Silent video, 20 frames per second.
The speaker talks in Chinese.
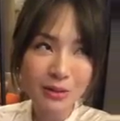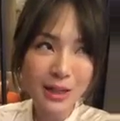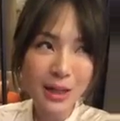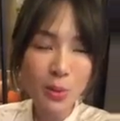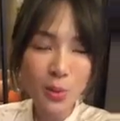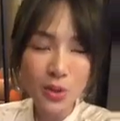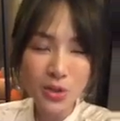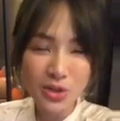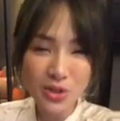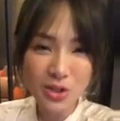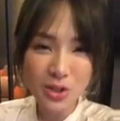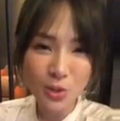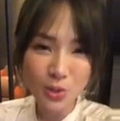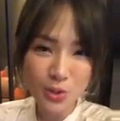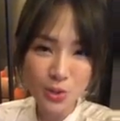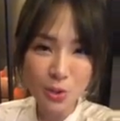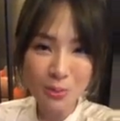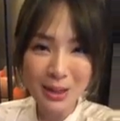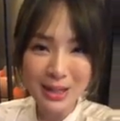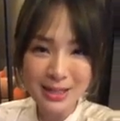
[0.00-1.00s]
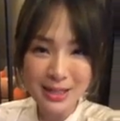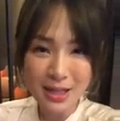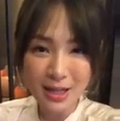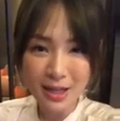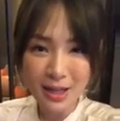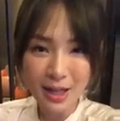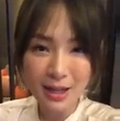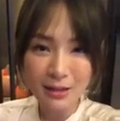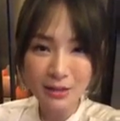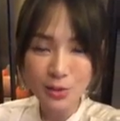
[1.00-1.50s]
但我吃的东西都蛮
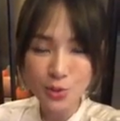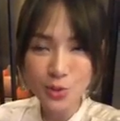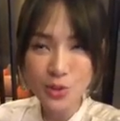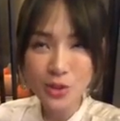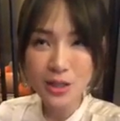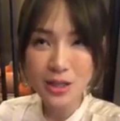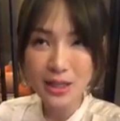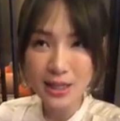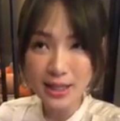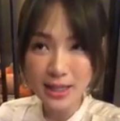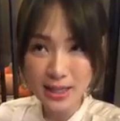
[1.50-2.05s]
健康的，就是跟